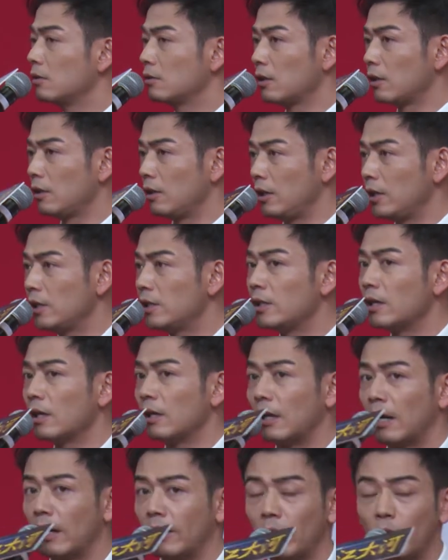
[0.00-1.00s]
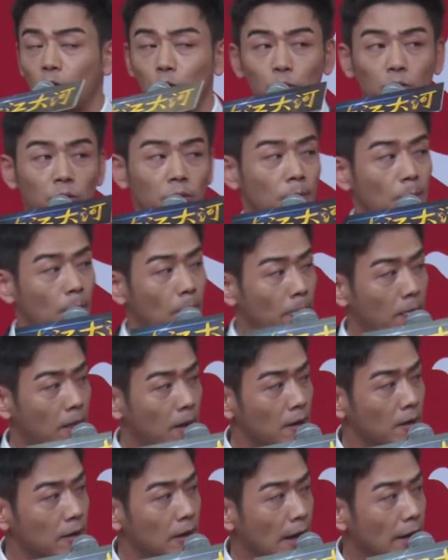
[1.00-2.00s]
这一切来源于
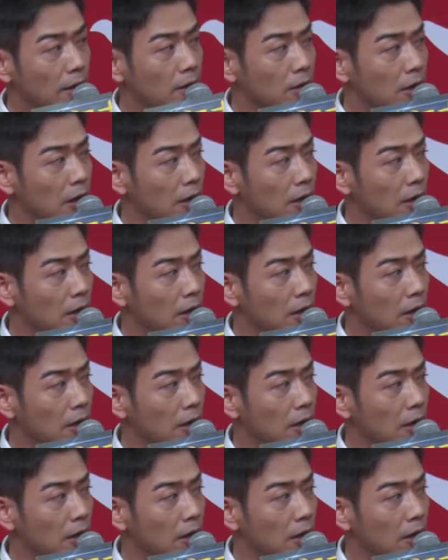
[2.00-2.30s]
改革